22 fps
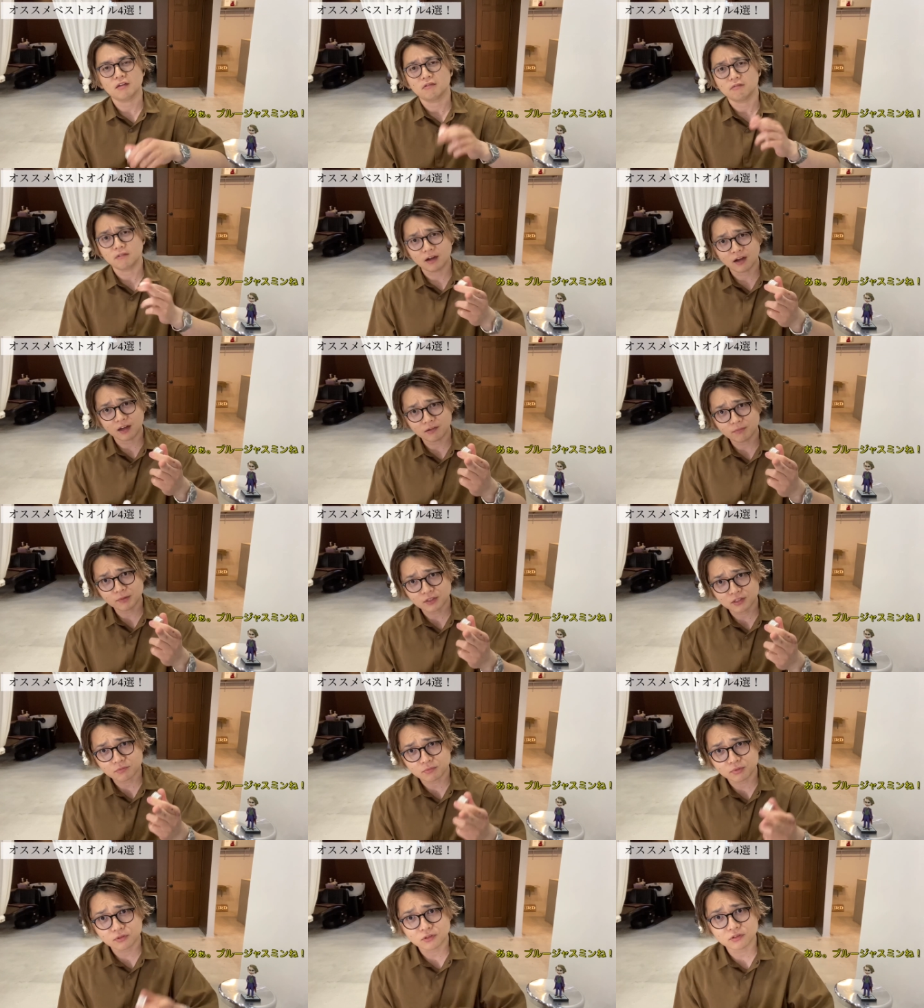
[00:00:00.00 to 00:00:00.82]
わかりま
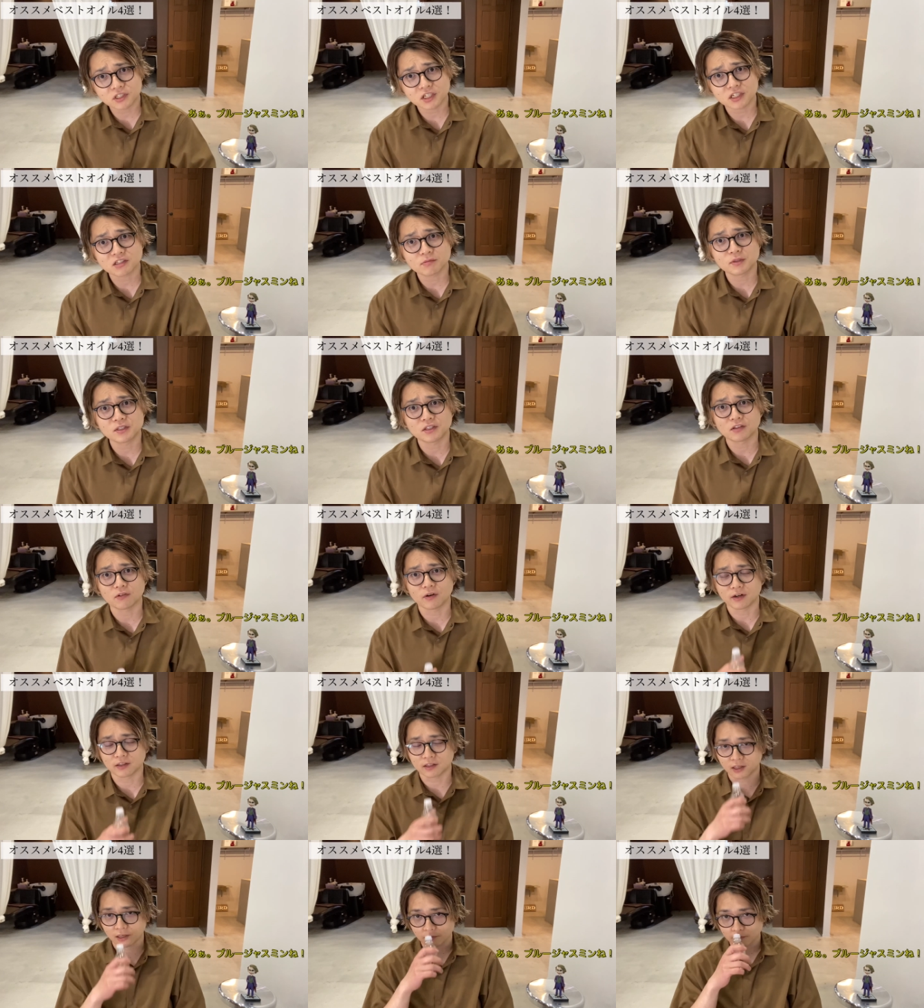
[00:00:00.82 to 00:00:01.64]
す?ブルージャスミンって言
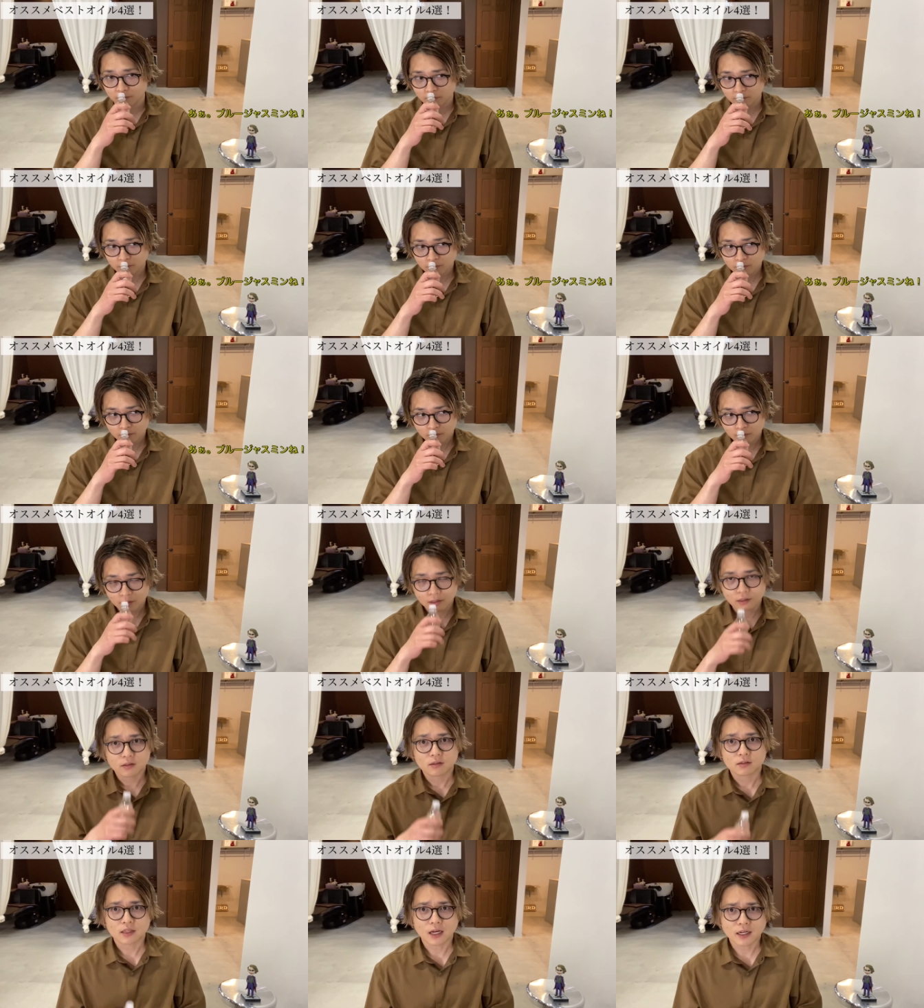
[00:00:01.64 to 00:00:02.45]
われて。
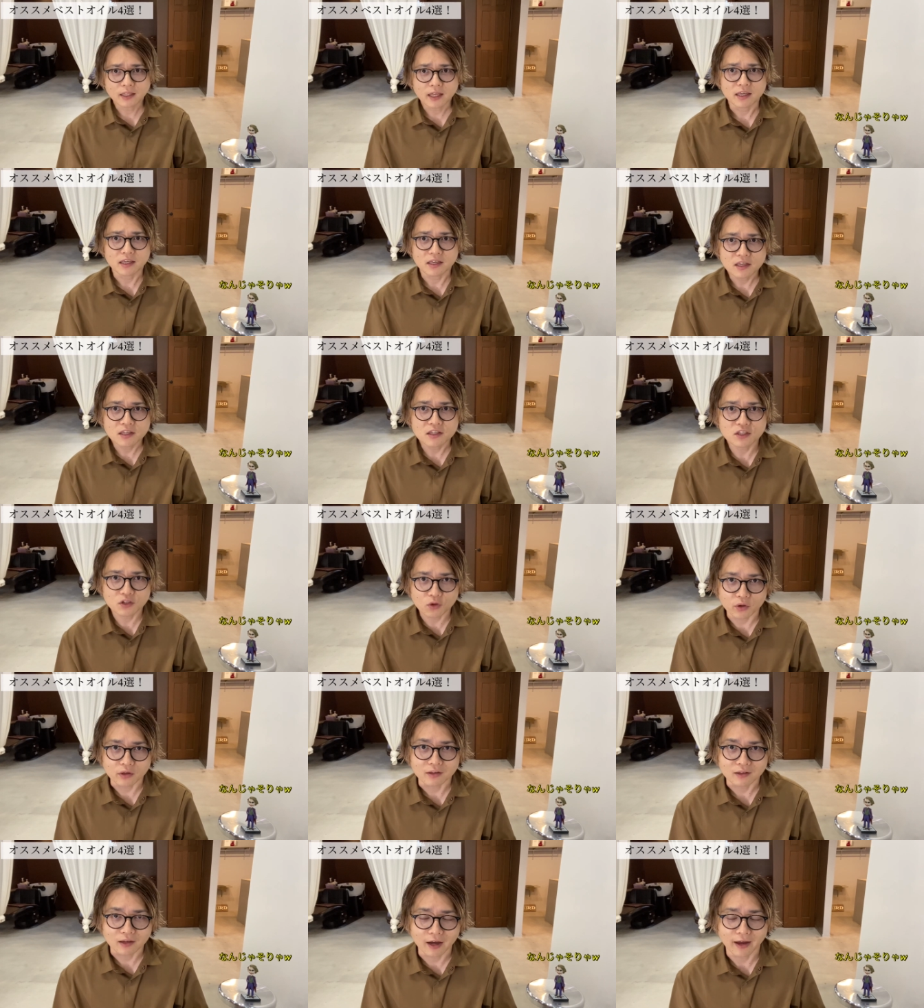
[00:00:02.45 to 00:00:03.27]
ただいい
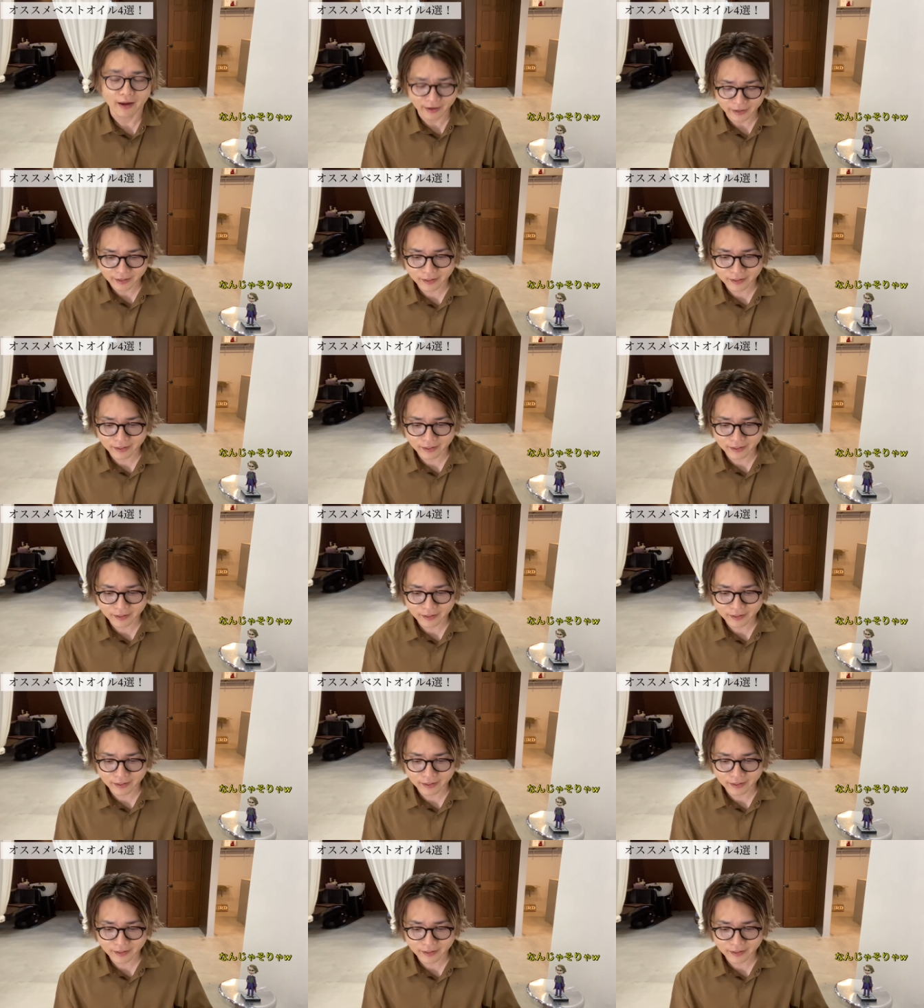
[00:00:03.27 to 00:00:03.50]
匂い。はい。